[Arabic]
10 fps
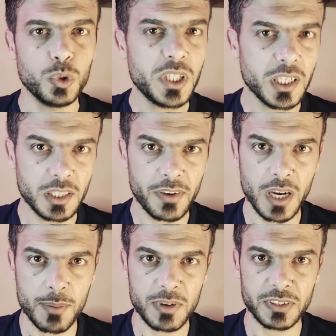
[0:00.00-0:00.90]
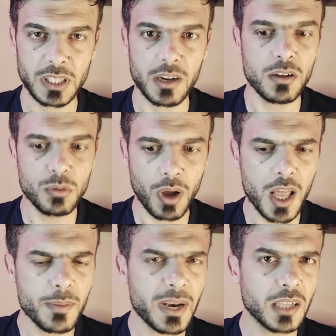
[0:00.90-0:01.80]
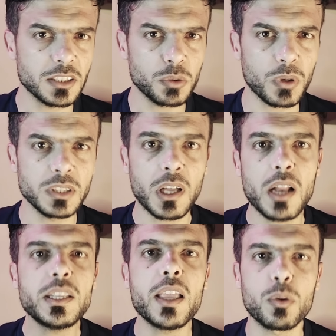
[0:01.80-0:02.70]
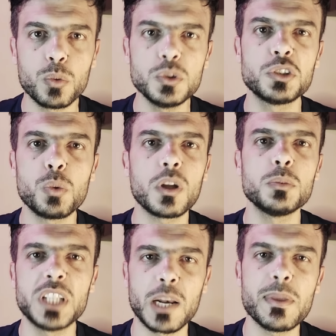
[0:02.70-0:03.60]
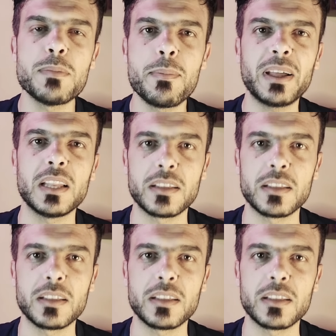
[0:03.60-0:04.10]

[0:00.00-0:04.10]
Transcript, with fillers: ونحن اتفقنا قبل فتره انه غالبا هذا سوق الانتقالات حيكون سوق المدربين بمعنى